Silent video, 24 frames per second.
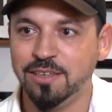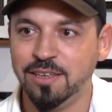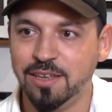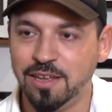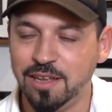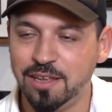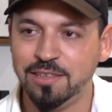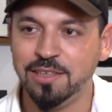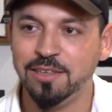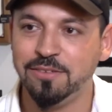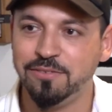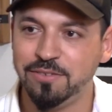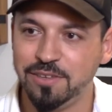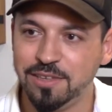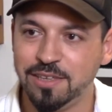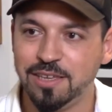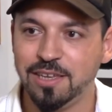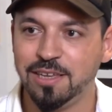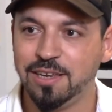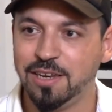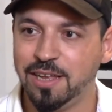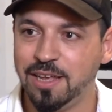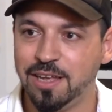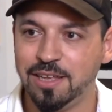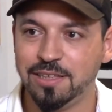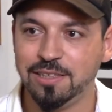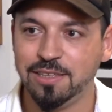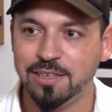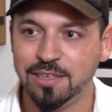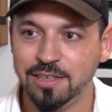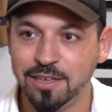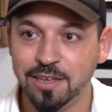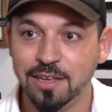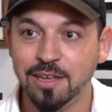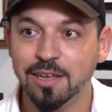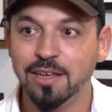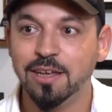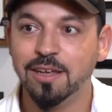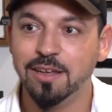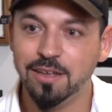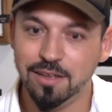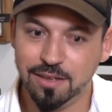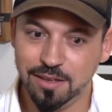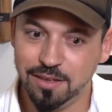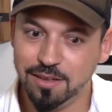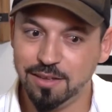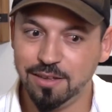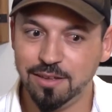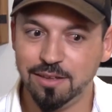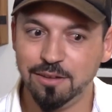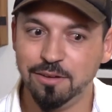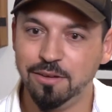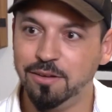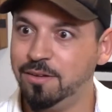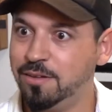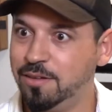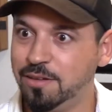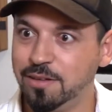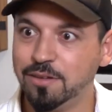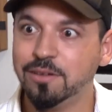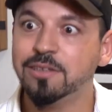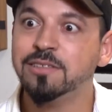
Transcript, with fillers: هادي فين كاين هادي آه،